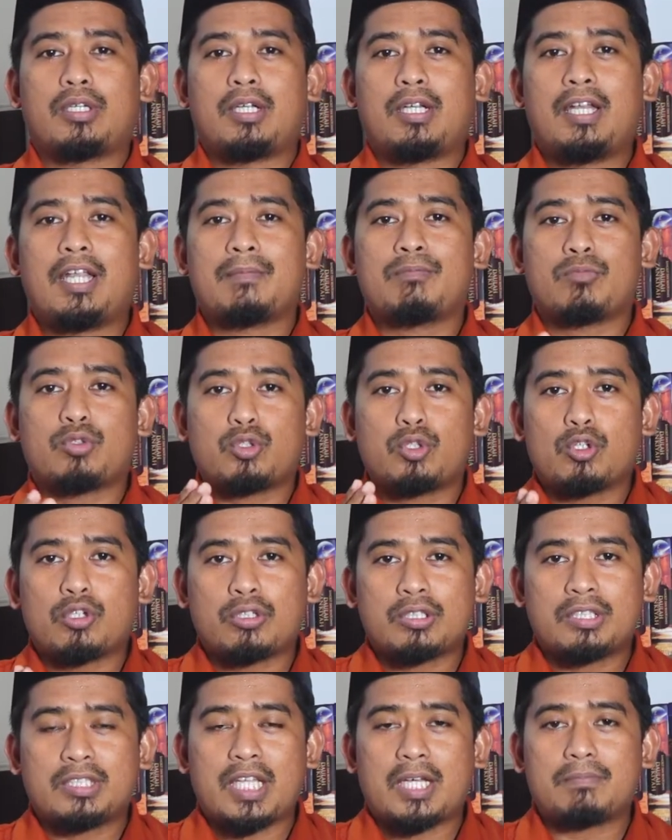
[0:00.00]
lam
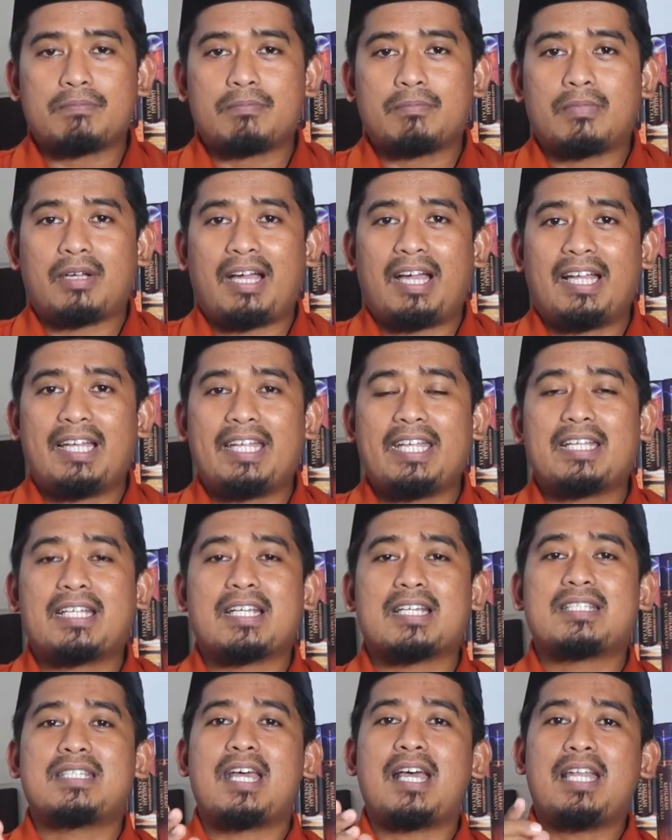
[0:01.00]
tuktab
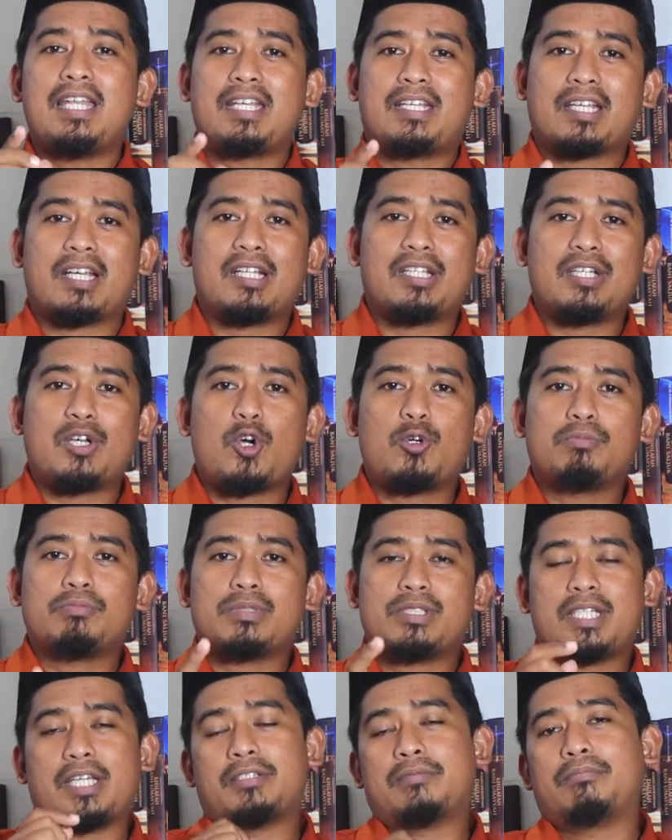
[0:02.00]
alaika dzalika al-yawm
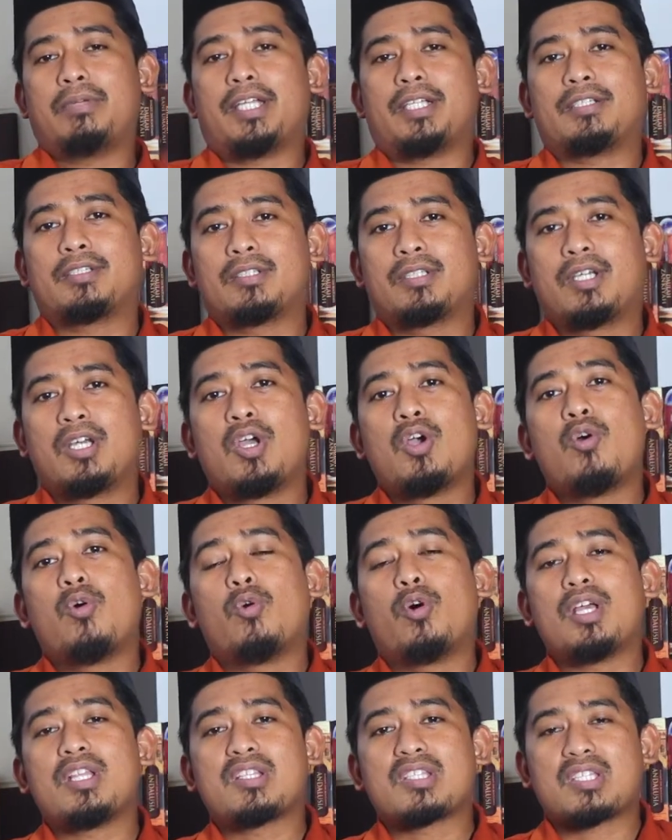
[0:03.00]
zanban
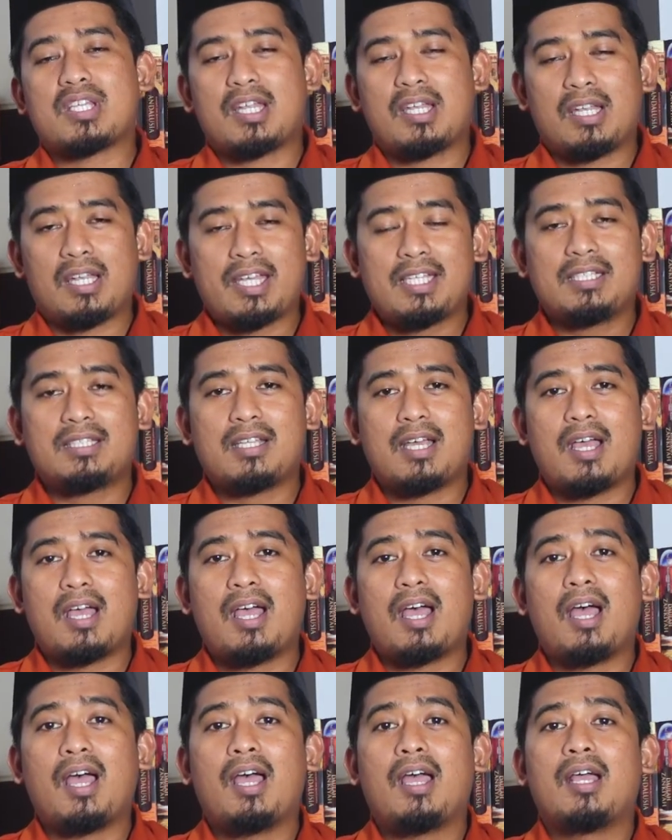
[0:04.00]
wa in
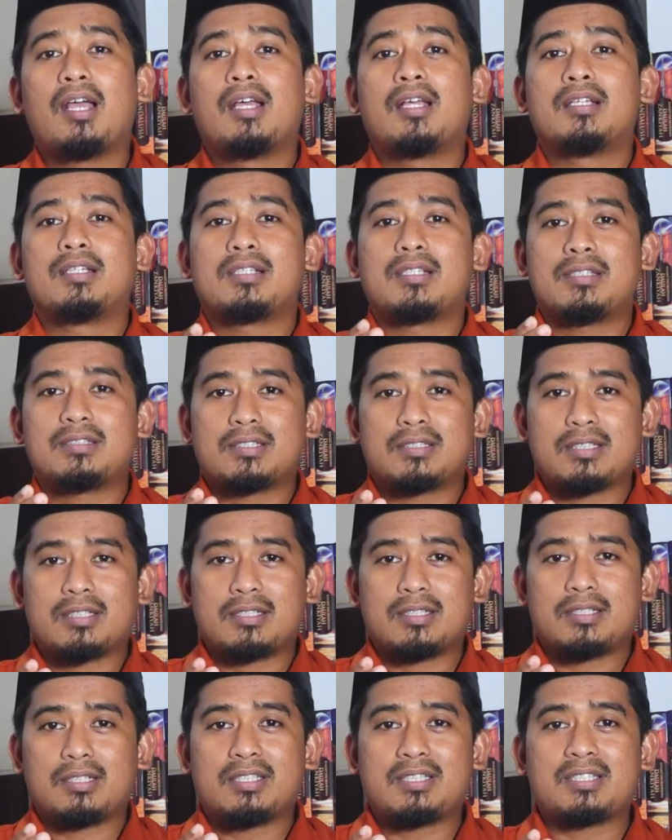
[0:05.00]
sallaitaha
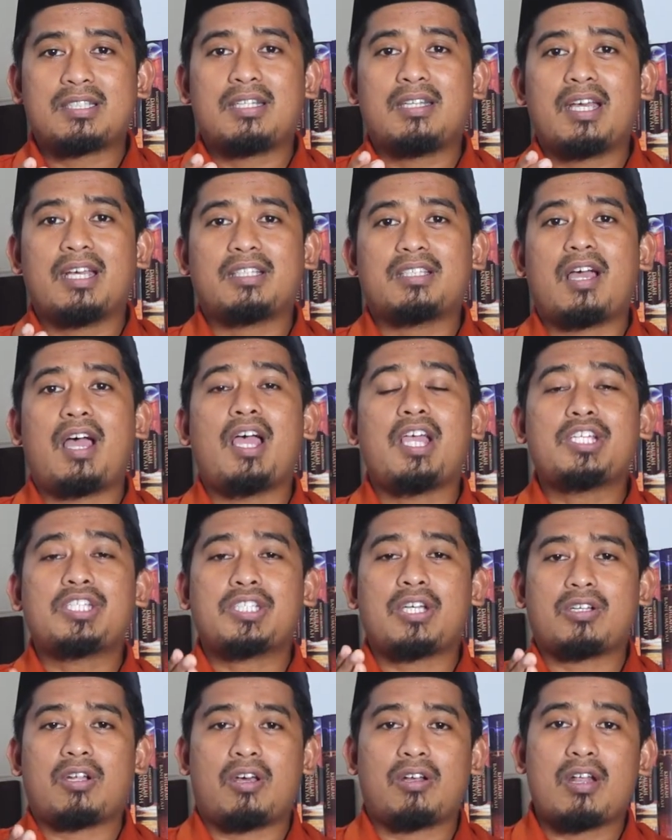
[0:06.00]
isnata
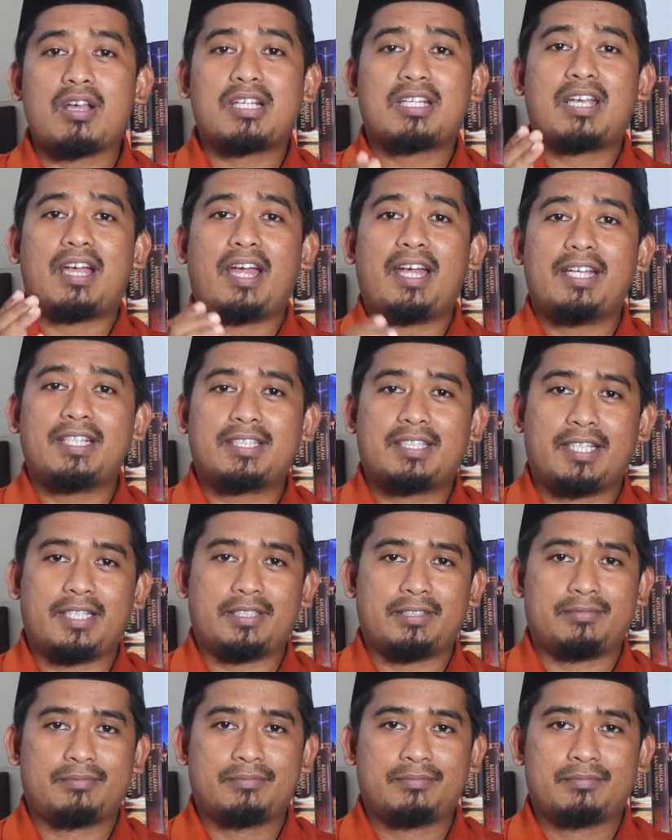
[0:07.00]
asyara
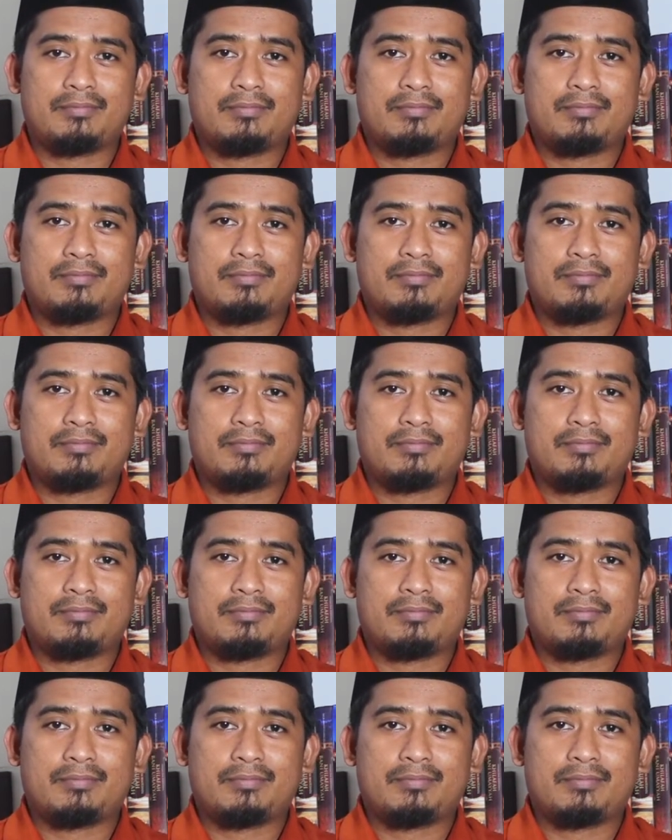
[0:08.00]
rak'atan